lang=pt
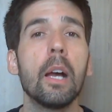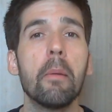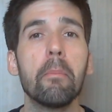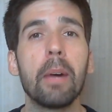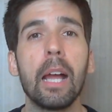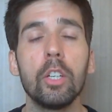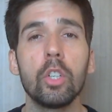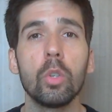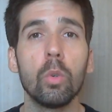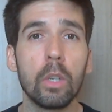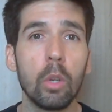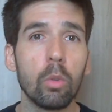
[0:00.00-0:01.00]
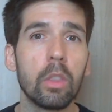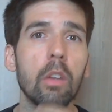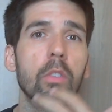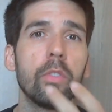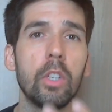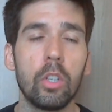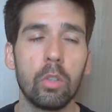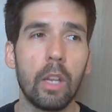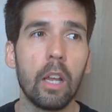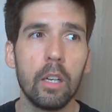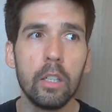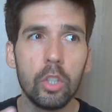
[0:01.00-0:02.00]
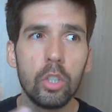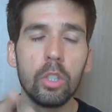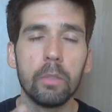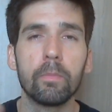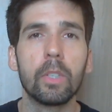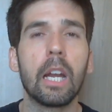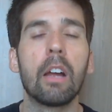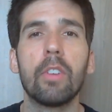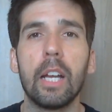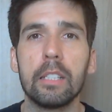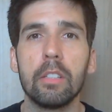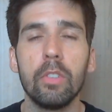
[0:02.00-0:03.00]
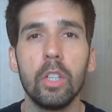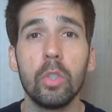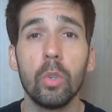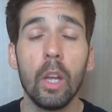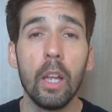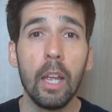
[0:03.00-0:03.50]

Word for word: Mas o que eu tenho visto, né, antes de gravar esse vídeo,